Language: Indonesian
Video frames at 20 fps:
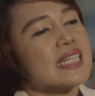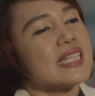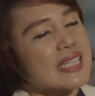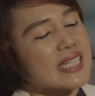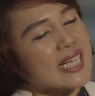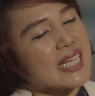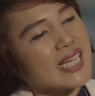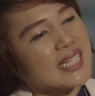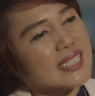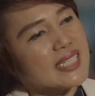
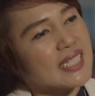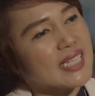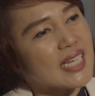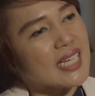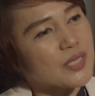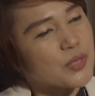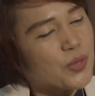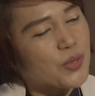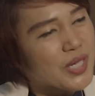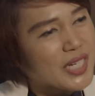Terkait dengan
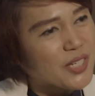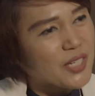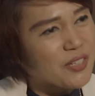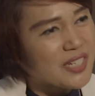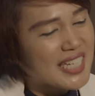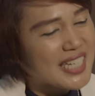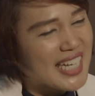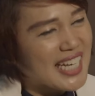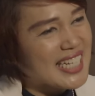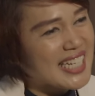
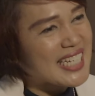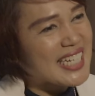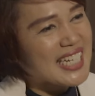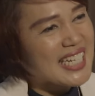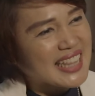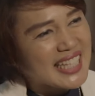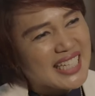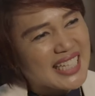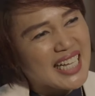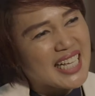goreng-gorengan,
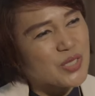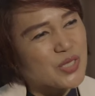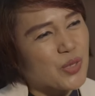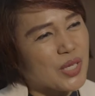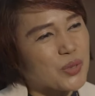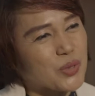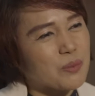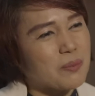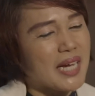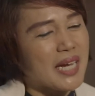ketika
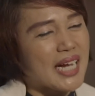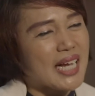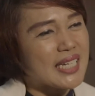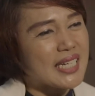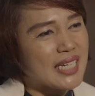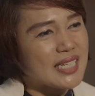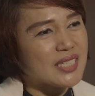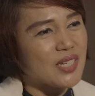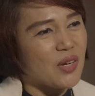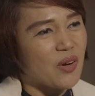suatu
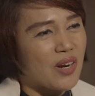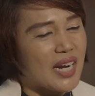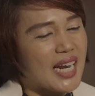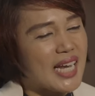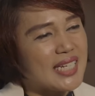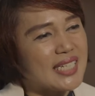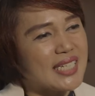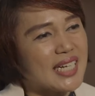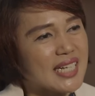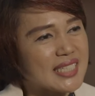makanan
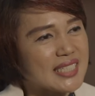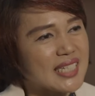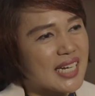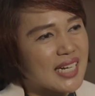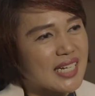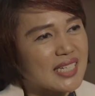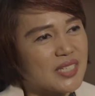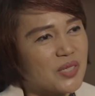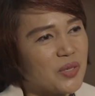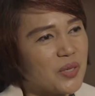diolah dengan
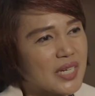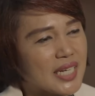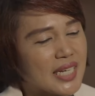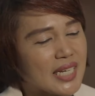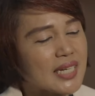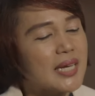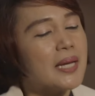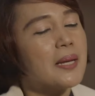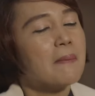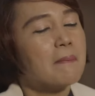cara digoreng,
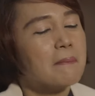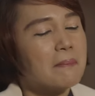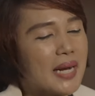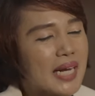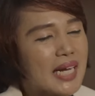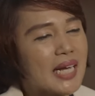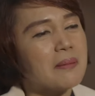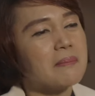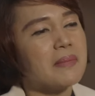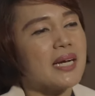
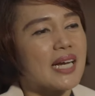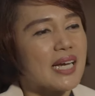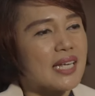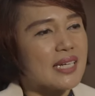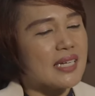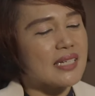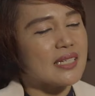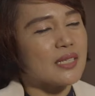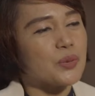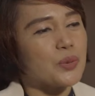maka
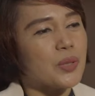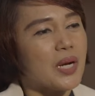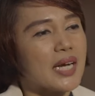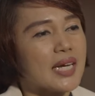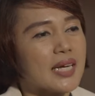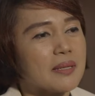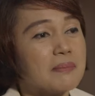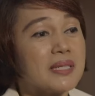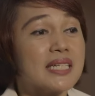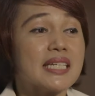makanan itu
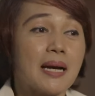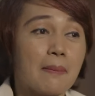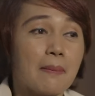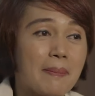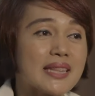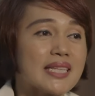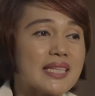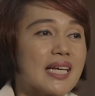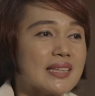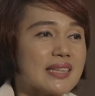akan
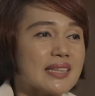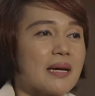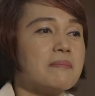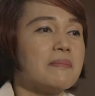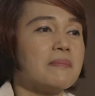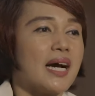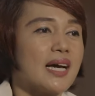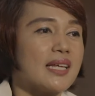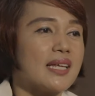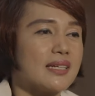mendapatkan
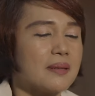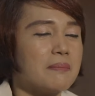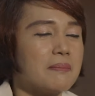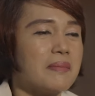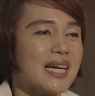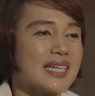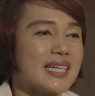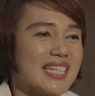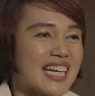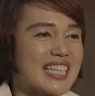tambahan
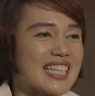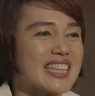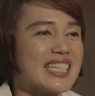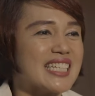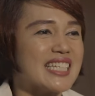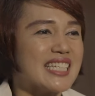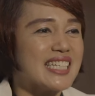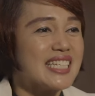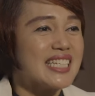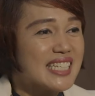lemak yang
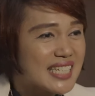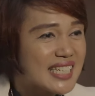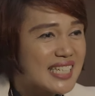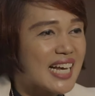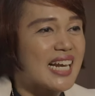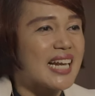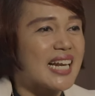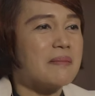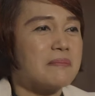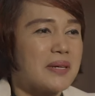tinggi di
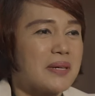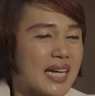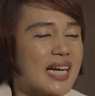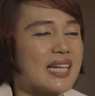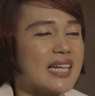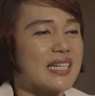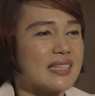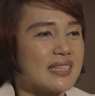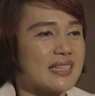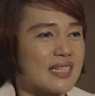dalam
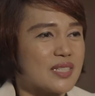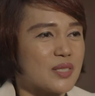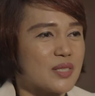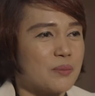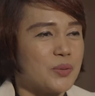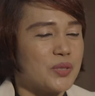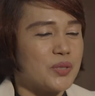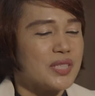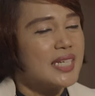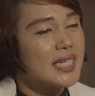makanan
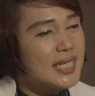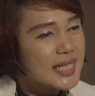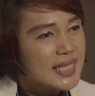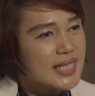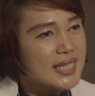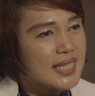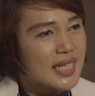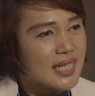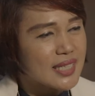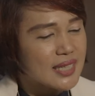tersebut.
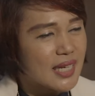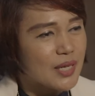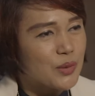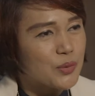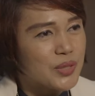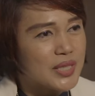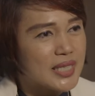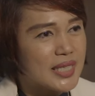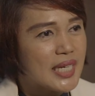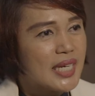Kita
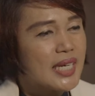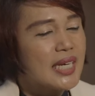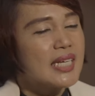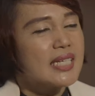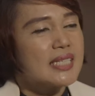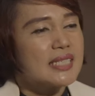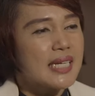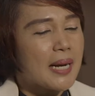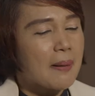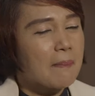ketahui,
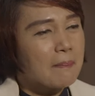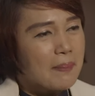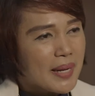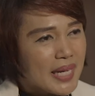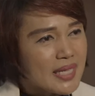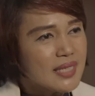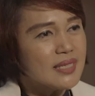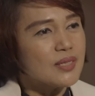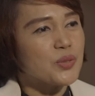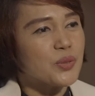yang
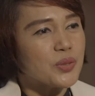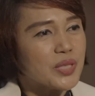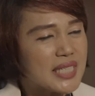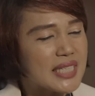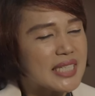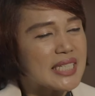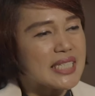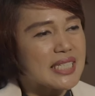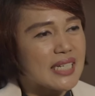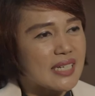paling
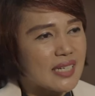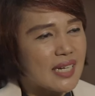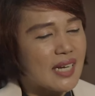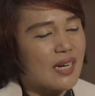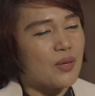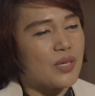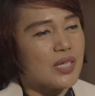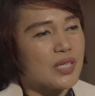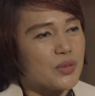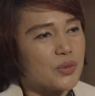sulit dicerna
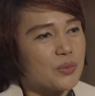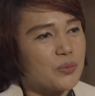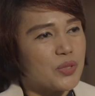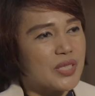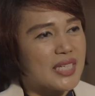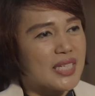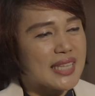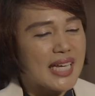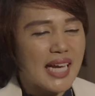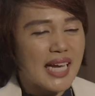oleh tubuh
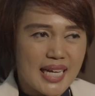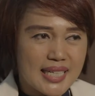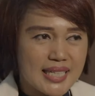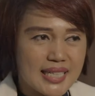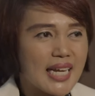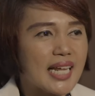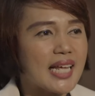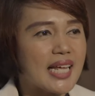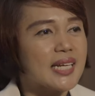kita adalah